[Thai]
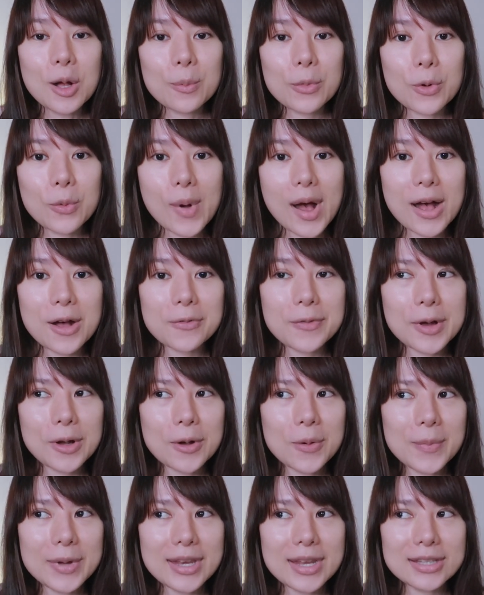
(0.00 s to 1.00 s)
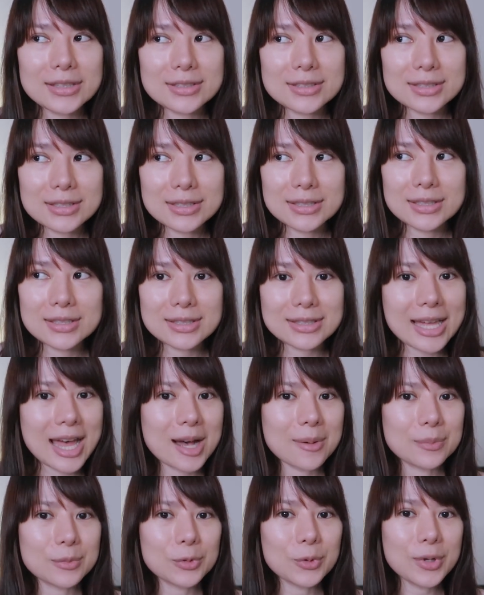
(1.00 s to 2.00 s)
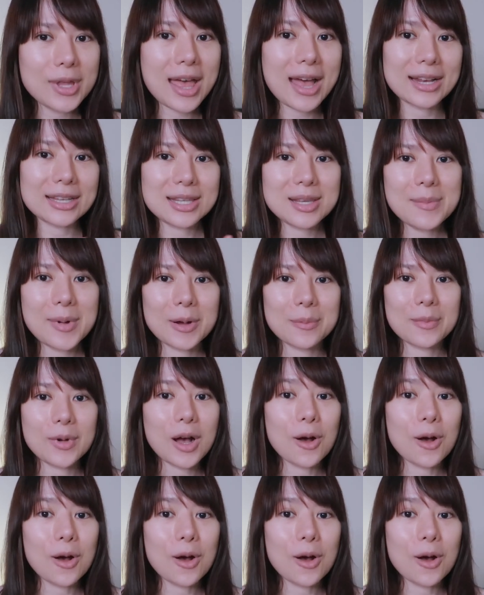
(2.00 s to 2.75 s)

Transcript: เพราะว่าฟ้าก็ไม่ได้ซื้อตามทุกอย่างที่แบบ